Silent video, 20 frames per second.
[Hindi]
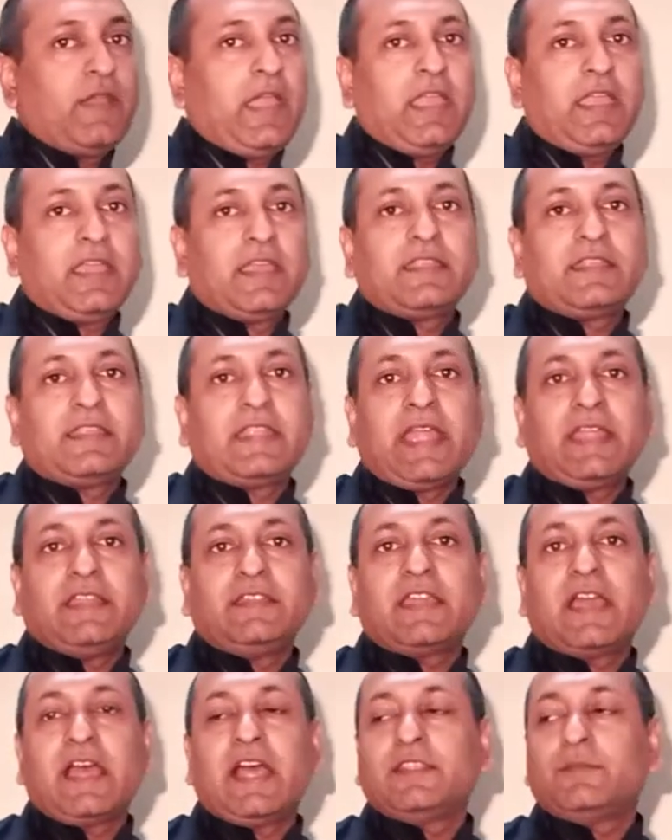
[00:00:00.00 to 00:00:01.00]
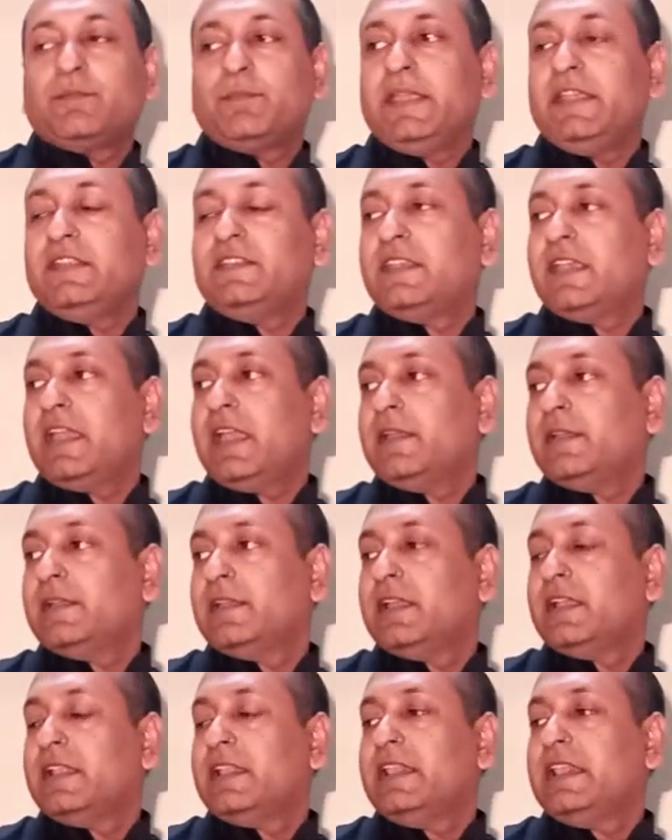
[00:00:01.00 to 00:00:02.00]
हुए राइट हाथ पीछे
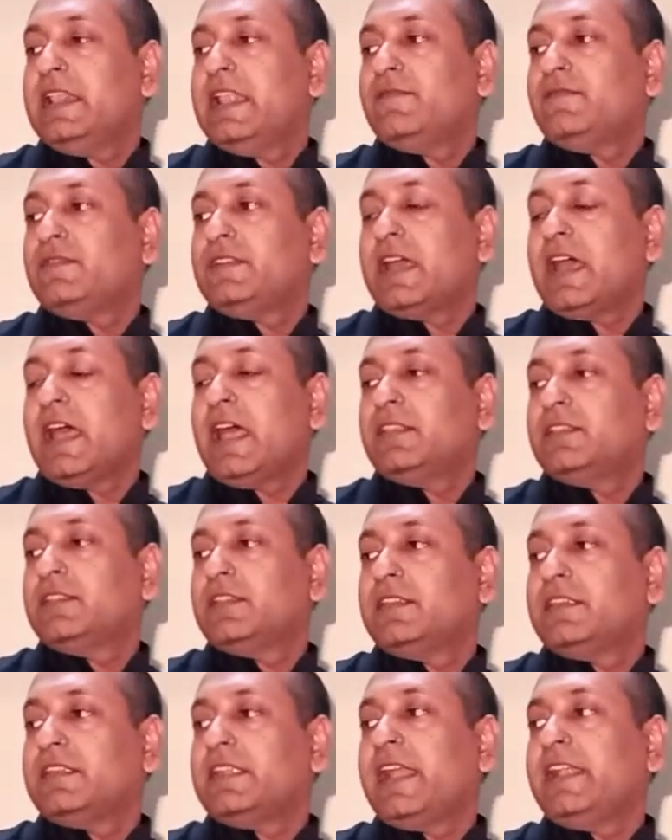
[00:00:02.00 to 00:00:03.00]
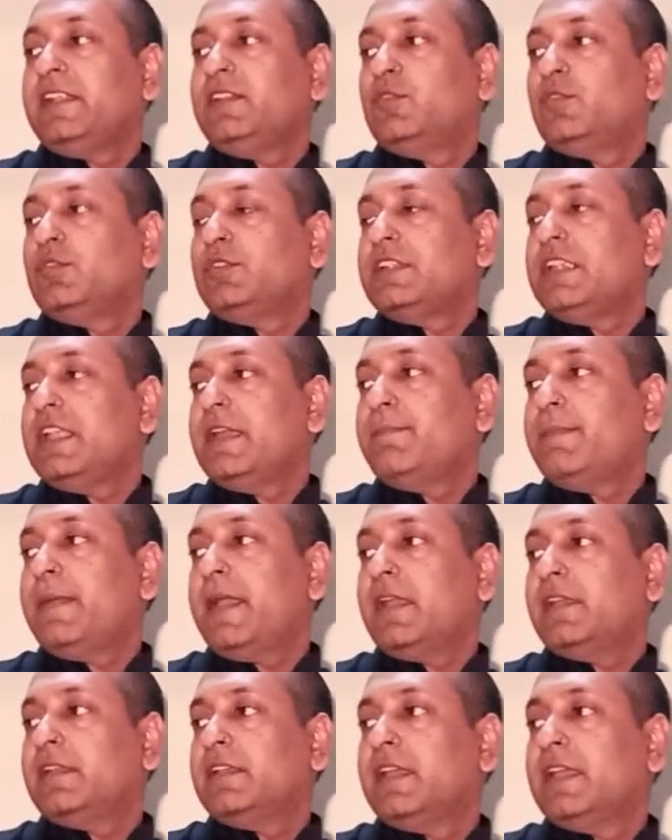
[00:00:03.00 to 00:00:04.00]
लेफ्ट हाथ राइट घुटने
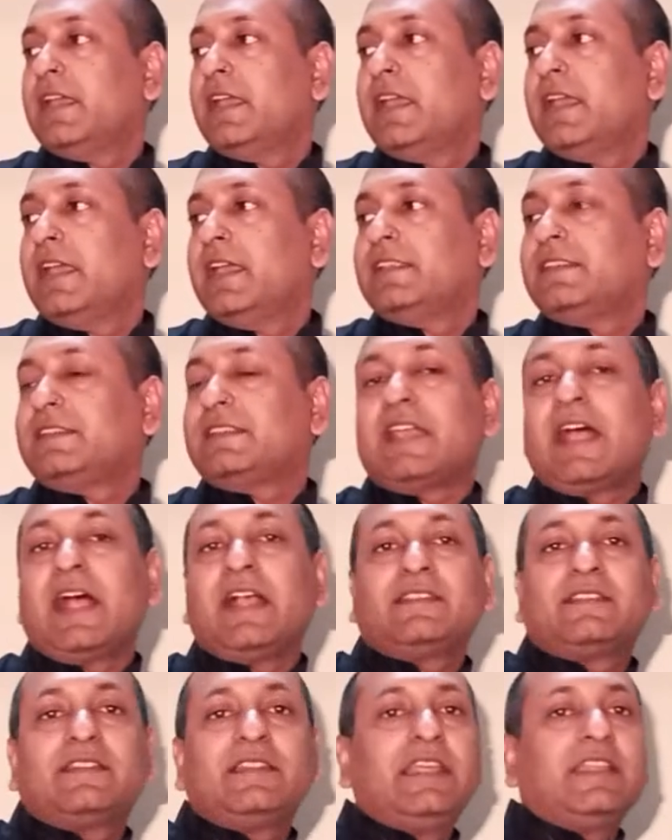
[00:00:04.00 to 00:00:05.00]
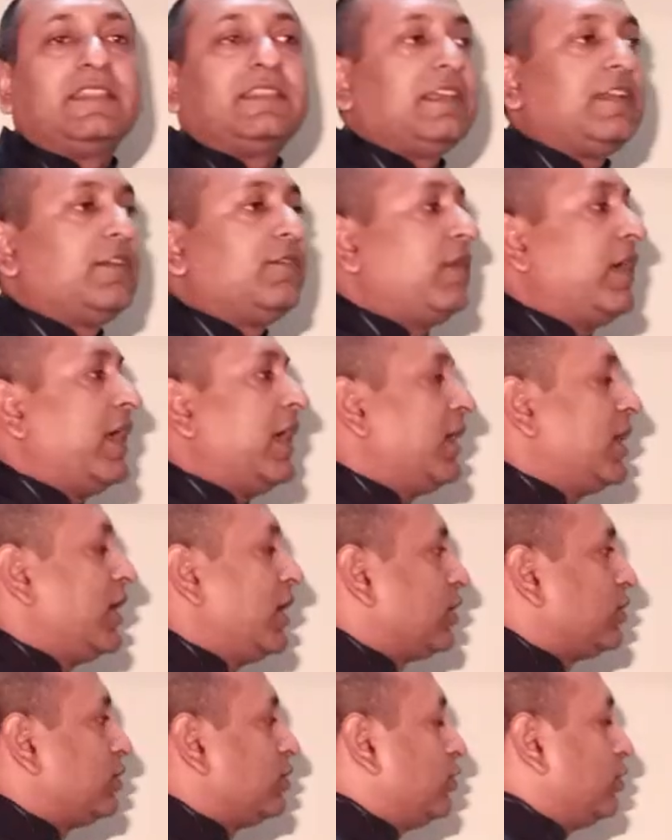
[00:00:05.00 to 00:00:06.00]
पे सांस लेते हुए
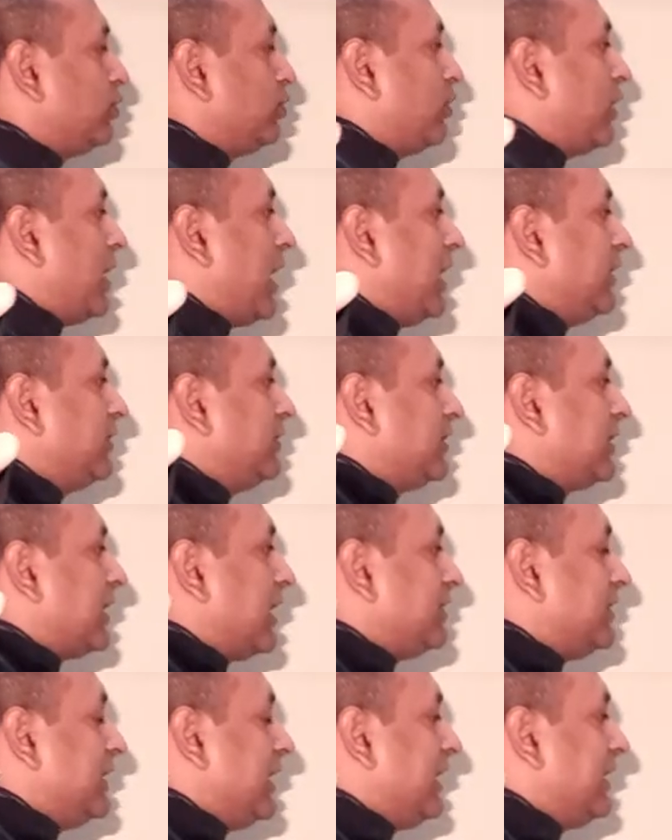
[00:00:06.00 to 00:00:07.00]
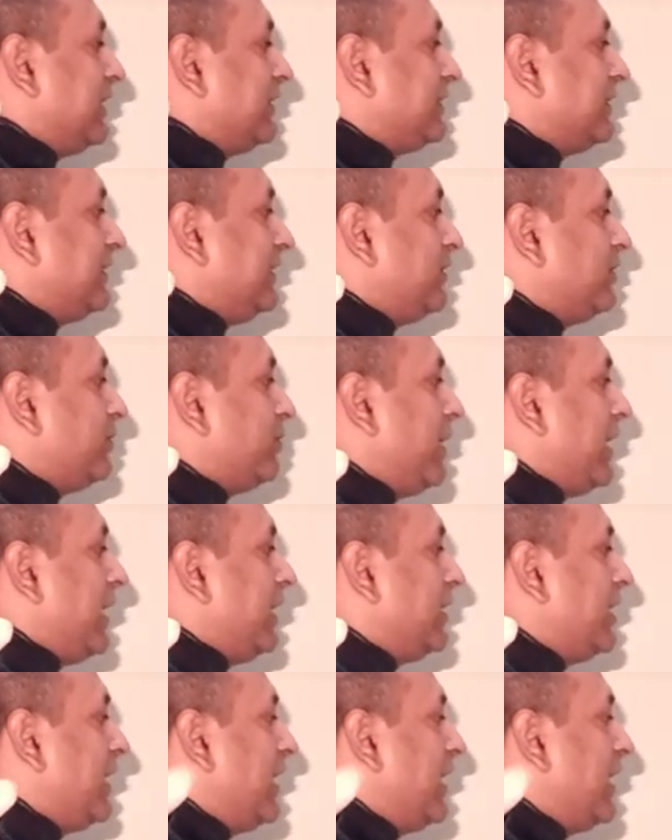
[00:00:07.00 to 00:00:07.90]
दोनों हाथ कंधे की सीध में